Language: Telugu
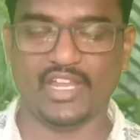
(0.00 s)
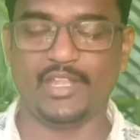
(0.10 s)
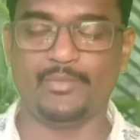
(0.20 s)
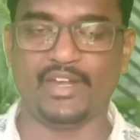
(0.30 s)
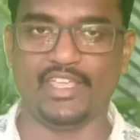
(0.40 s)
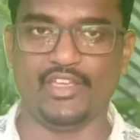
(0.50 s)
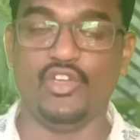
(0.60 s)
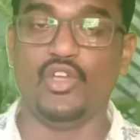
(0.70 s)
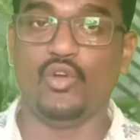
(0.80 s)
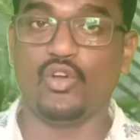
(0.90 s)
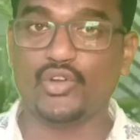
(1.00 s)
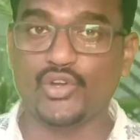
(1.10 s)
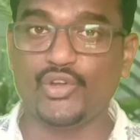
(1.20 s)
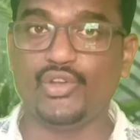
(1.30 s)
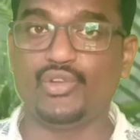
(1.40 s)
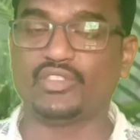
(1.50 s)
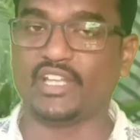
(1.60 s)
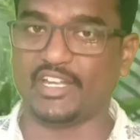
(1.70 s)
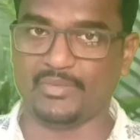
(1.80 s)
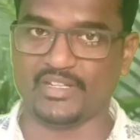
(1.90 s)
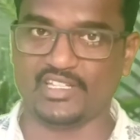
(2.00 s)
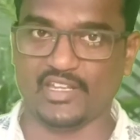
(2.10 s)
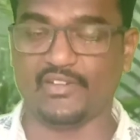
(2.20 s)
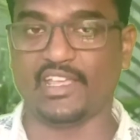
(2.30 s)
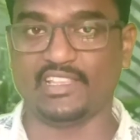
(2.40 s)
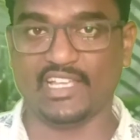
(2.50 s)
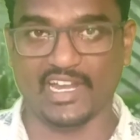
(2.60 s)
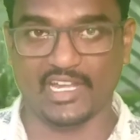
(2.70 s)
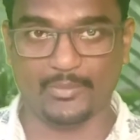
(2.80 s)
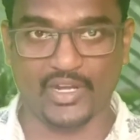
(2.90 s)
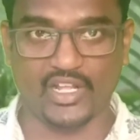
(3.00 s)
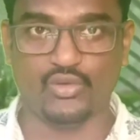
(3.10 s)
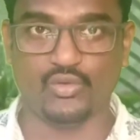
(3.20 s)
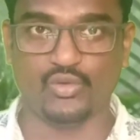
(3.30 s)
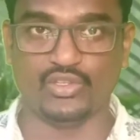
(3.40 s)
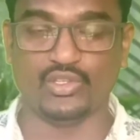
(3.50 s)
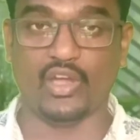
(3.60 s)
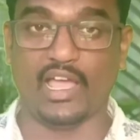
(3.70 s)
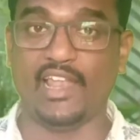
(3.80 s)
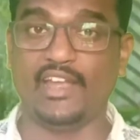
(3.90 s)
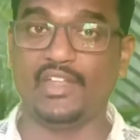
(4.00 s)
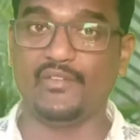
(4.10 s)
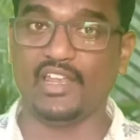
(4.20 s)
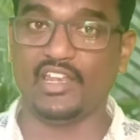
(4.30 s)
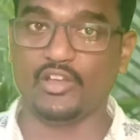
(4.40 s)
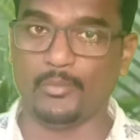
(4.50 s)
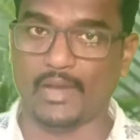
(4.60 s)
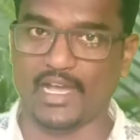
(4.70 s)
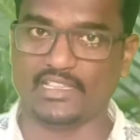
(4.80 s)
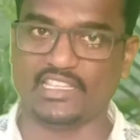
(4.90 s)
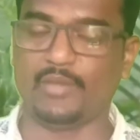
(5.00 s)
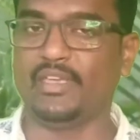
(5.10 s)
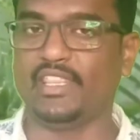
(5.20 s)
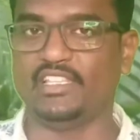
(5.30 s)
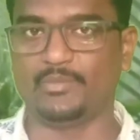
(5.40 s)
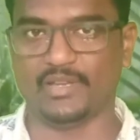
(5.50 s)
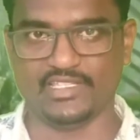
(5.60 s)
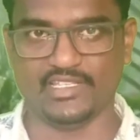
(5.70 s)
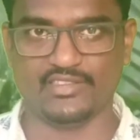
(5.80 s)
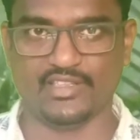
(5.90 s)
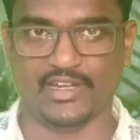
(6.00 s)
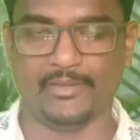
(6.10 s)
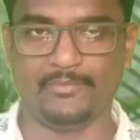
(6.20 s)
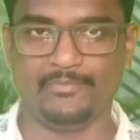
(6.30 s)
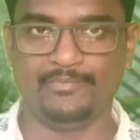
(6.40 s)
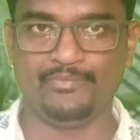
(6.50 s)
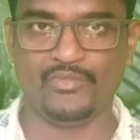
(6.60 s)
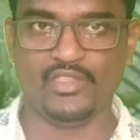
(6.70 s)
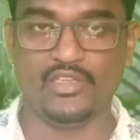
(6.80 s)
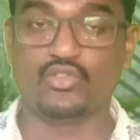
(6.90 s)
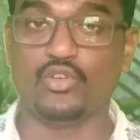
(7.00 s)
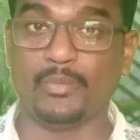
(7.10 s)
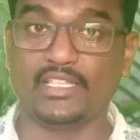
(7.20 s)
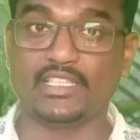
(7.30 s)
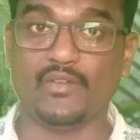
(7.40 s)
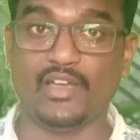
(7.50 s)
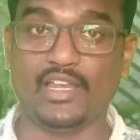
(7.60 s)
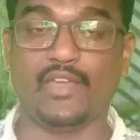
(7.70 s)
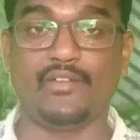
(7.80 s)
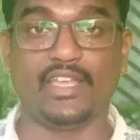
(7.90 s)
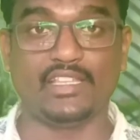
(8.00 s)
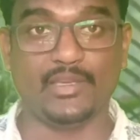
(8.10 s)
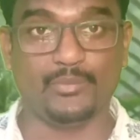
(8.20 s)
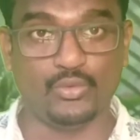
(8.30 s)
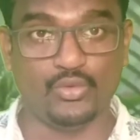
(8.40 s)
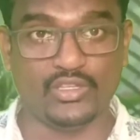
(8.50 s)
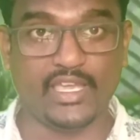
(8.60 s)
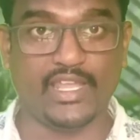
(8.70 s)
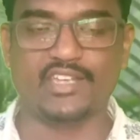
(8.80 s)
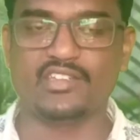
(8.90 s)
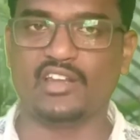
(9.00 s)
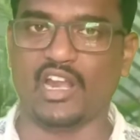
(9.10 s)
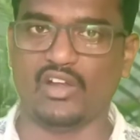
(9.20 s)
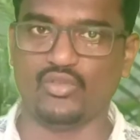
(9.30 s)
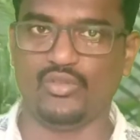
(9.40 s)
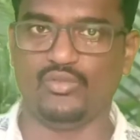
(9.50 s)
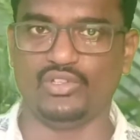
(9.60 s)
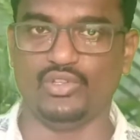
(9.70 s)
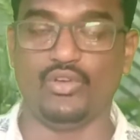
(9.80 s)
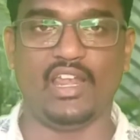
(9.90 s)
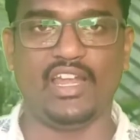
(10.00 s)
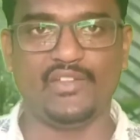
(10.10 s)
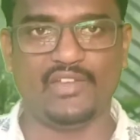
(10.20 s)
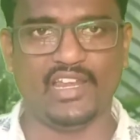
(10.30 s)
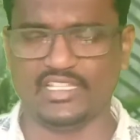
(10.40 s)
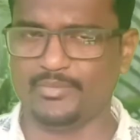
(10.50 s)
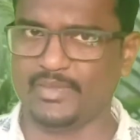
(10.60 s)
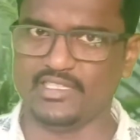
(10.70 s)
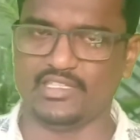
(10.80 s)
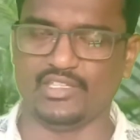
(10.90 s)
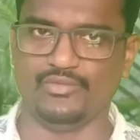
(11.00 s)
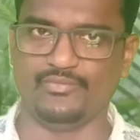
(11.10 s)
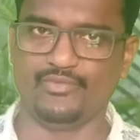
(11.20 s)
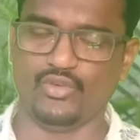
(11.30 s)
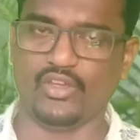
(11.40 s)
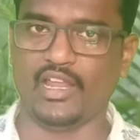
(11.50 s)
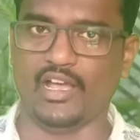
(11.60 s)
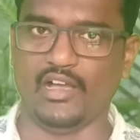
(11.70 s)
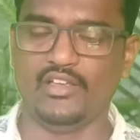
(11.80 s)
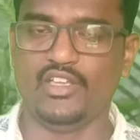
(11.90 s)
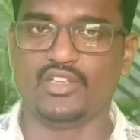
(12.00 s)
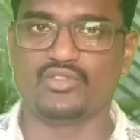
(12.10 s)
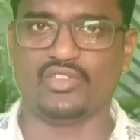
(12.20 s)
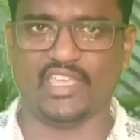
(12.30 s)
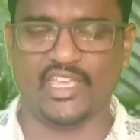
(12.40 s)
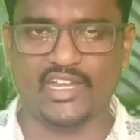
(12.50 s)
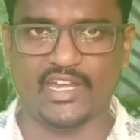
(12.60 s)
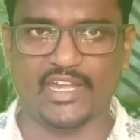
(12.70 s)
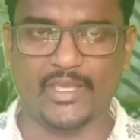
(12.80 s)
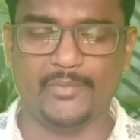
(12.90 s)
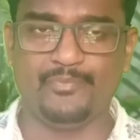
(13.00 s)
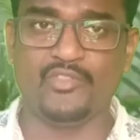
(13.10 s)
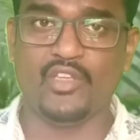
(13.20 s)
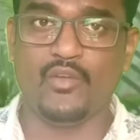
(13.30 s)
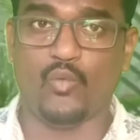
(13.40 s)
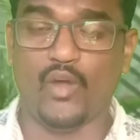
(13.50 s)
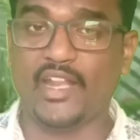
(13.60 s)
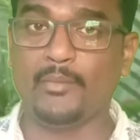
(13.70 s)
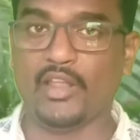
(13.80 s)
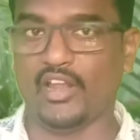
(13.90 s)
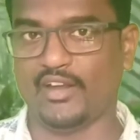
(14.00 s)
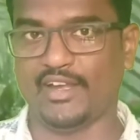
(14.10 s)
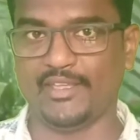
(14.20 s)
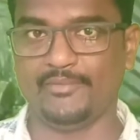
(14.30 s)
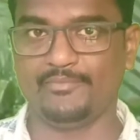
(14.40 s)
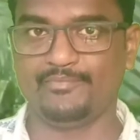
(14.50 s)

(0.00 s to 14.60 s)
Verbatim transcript: గట్టిపడి ఒక ట్వంటీ టు థర్టీ పర్సెంట్ ఎవరికైతే గట్టిపడకుండా ఉంటుందో అలాంటి వాళ్ళకు మాత్రమే ఇదైతే పనిచేస్తుందండి సో మిగతా వాళ్ళకి ఎవరికైతే పూర్తిగా ఎరెక్షన్ రాకుండా ఉంటుందో అలాంటి వాళ్ళకైతే పనిచేయదు ఓకేనా సో ఏంటంటే వాటర్ మెలన్ అండి